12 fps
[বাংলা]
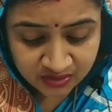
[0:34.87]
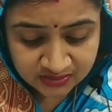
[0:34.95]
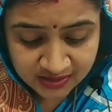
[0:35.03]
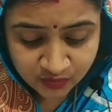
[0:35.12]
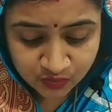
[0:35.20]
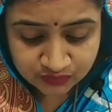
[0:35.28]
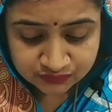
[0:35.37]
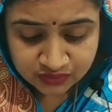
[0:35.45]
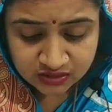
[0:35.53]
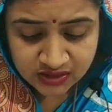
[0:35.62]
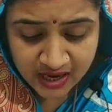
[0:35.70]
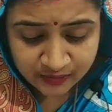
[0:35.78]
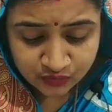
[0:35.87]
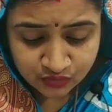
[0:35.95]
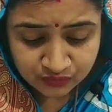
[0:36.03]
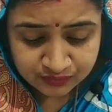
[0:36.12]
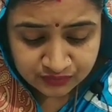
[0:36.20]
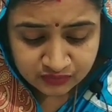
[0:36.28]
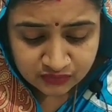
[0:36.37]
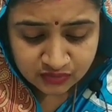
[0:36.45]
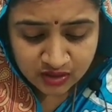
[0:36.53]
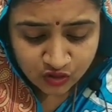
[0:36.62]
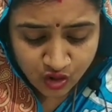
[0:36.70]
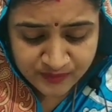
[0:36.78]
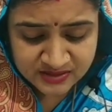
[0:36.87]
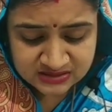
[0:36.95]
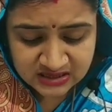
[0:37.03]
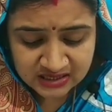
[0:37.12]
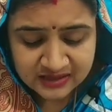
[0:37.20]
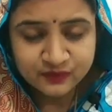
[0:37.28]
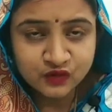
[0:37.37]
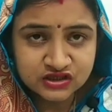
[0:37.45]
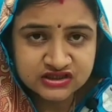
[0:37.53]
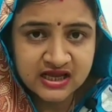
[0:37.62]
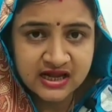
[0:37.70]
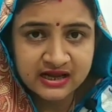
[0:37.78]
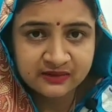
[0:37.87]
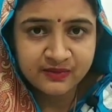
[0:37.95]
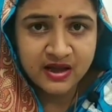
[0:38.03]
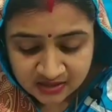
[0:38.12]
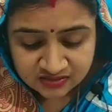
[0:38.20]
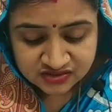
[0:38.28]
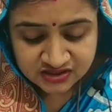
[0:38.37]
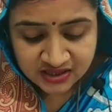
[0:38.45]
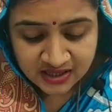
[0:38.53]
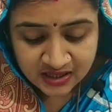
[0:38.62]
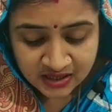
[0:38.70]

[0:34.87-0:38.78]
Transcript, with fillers: দেখুন ঠাকুর রমেশদাকে বলছেন একবার যে